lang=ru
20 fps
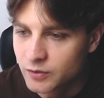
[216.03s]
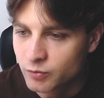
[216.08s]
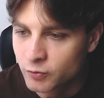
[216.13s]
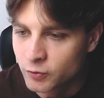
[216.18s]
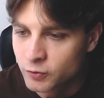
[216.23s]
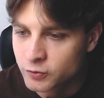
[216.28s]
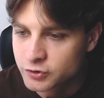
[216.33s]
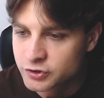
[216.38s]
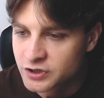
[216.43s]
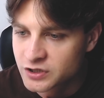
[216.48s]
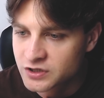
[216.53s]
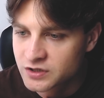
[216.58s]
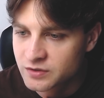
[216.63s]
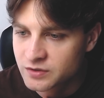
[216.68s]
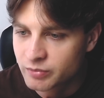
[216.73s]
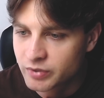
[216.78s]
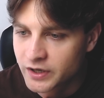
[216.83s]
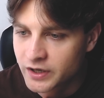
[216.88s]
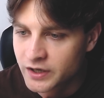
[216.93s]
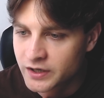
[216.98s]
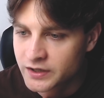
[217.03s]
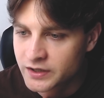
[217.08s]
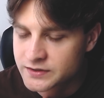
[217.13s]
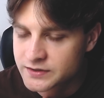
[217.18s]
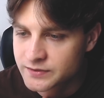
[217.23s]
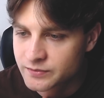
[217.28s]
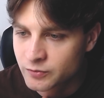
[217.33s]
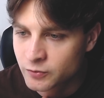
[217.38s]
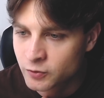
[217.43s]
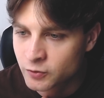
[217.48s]
Может
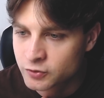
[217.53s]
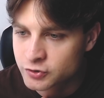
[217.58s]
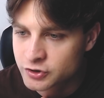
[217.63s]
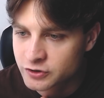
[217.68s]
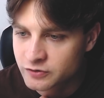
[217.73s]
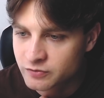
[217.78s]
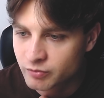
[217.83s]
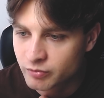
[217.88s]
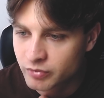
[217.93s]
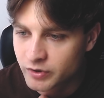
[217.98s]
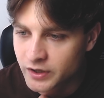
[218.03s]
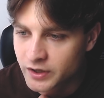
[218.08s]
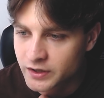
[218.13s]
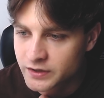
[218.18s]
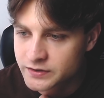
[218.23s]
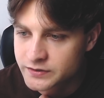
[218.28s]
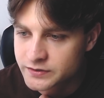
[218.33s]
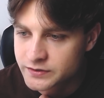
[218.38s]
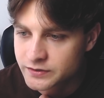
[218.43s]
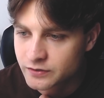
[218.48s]
быть, может быть...